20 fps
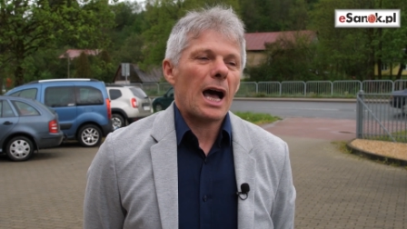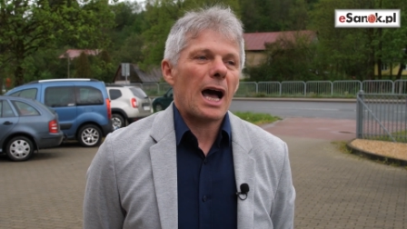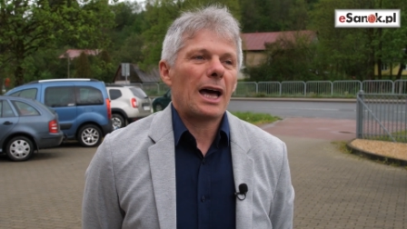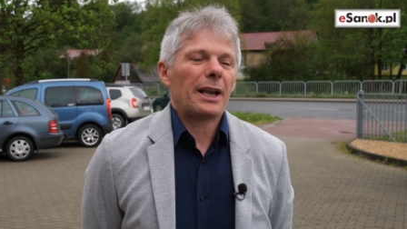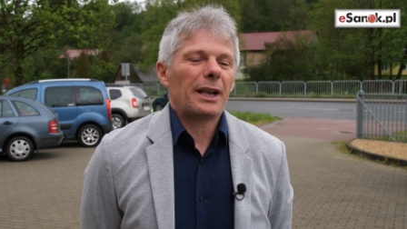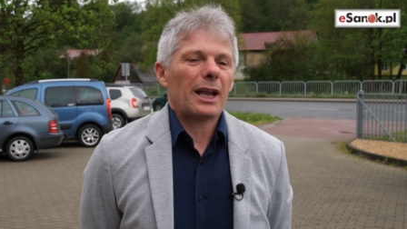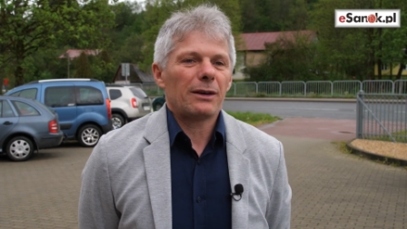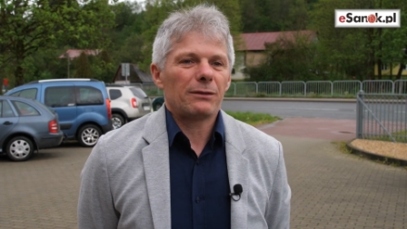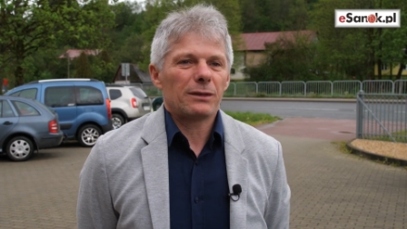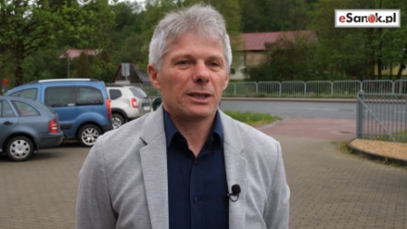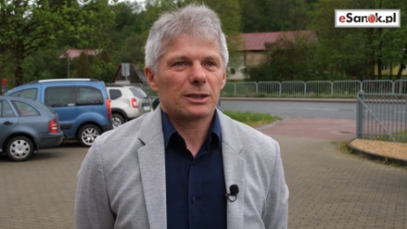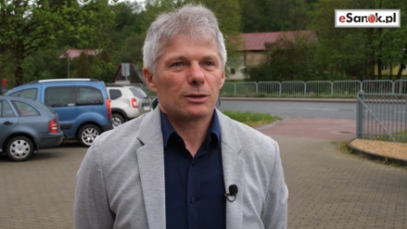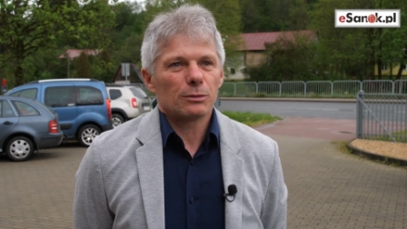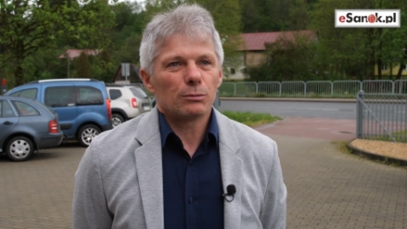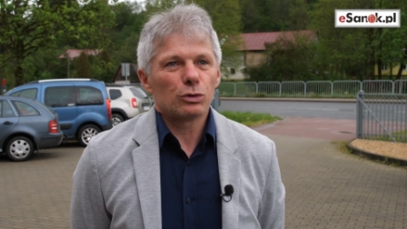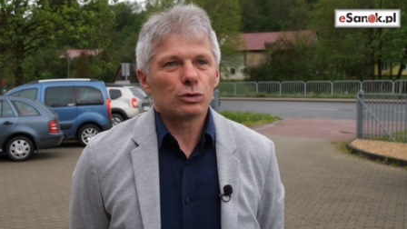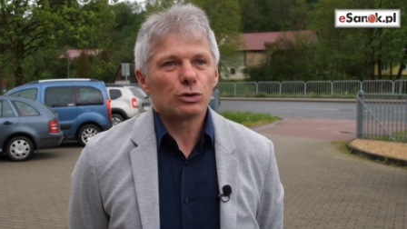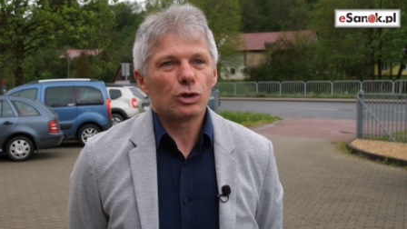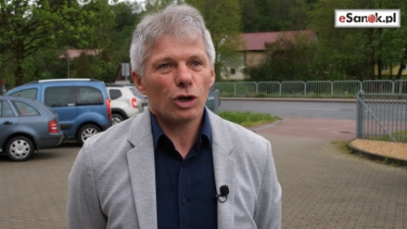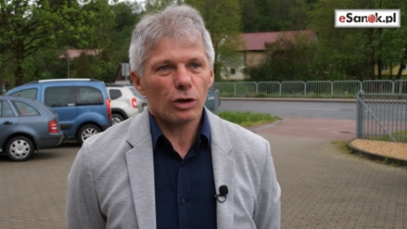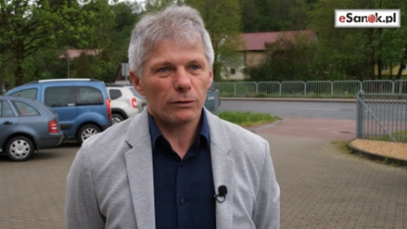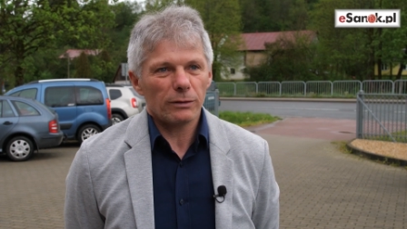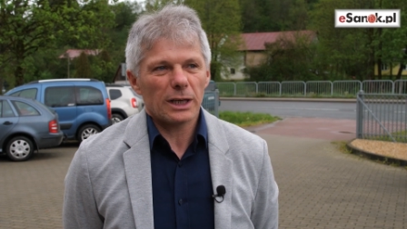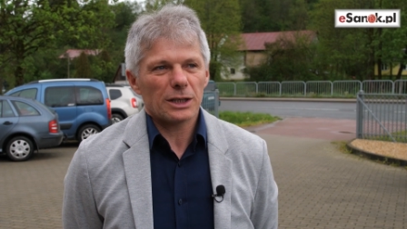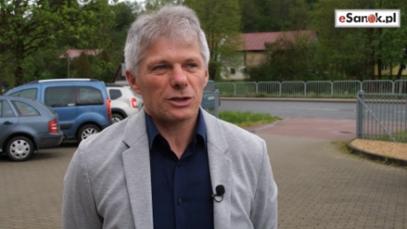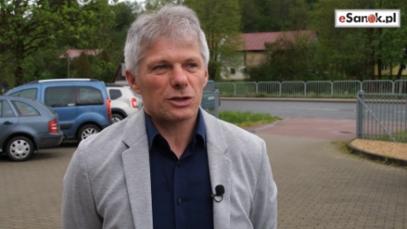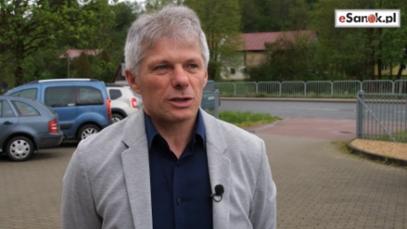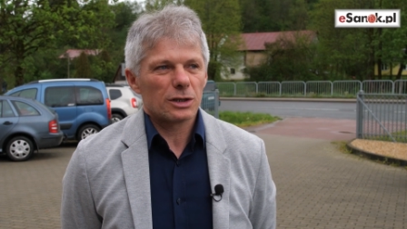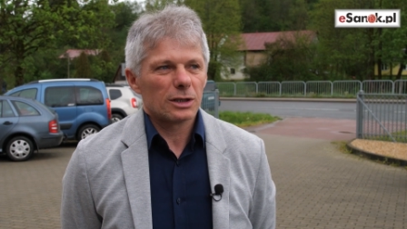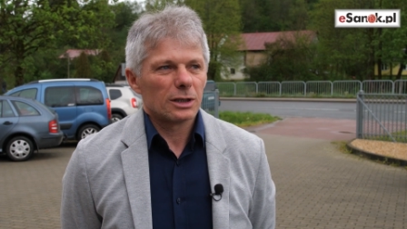a nawet
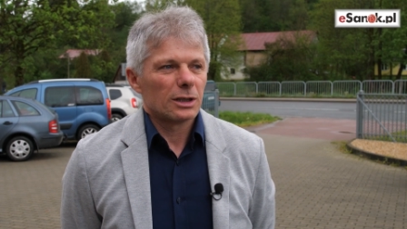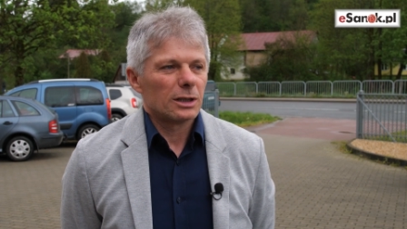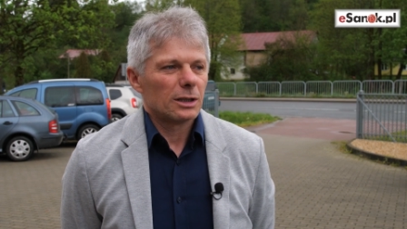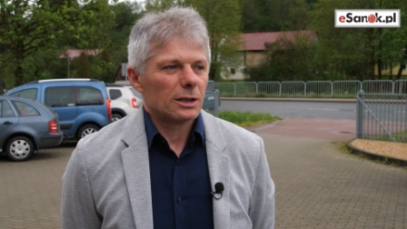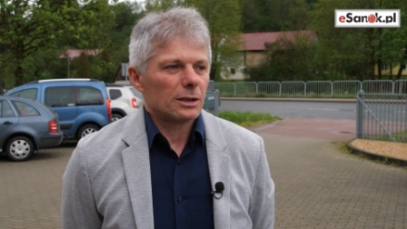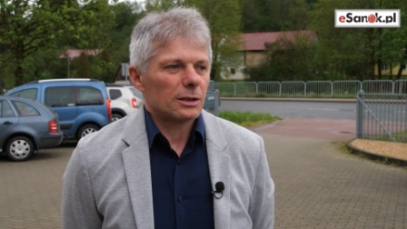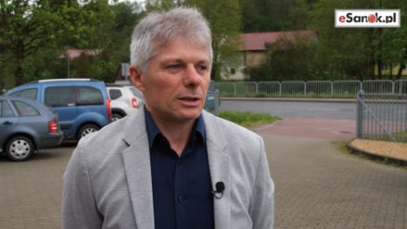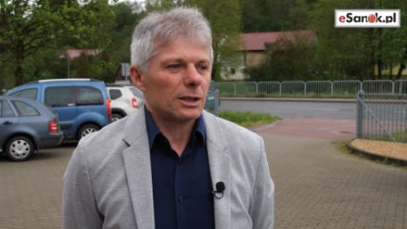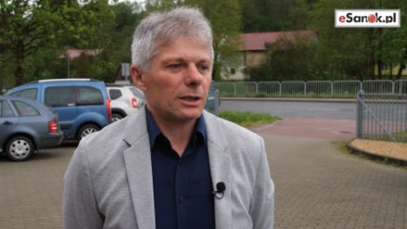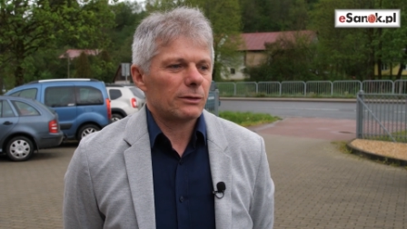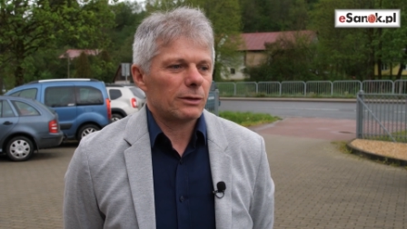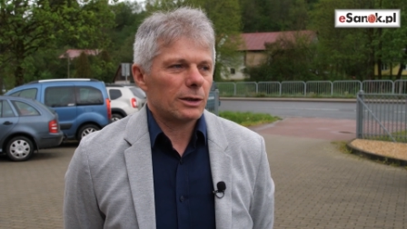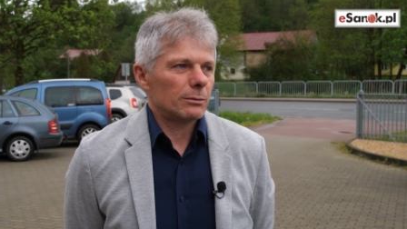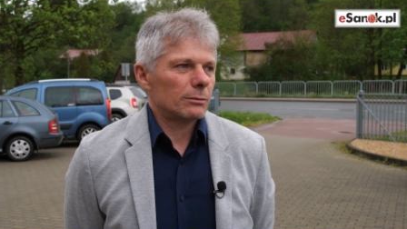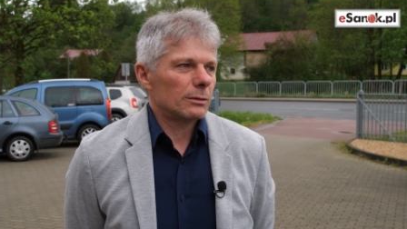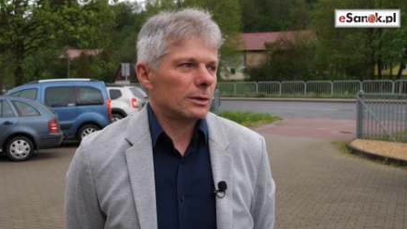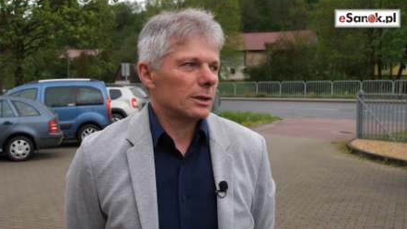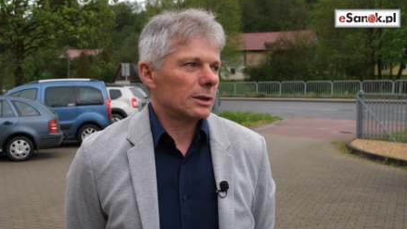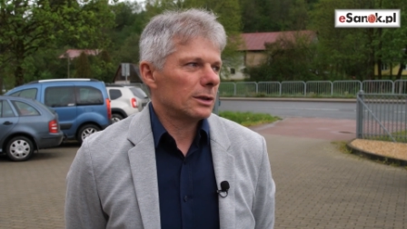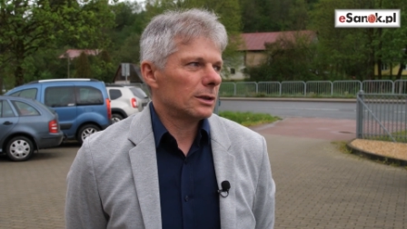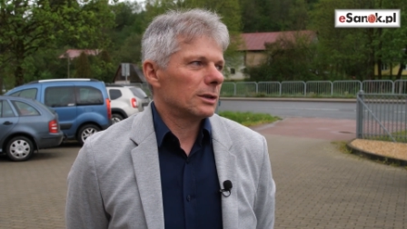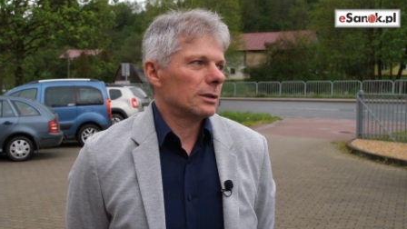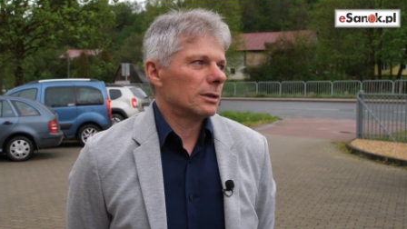budować, nie wiem, e,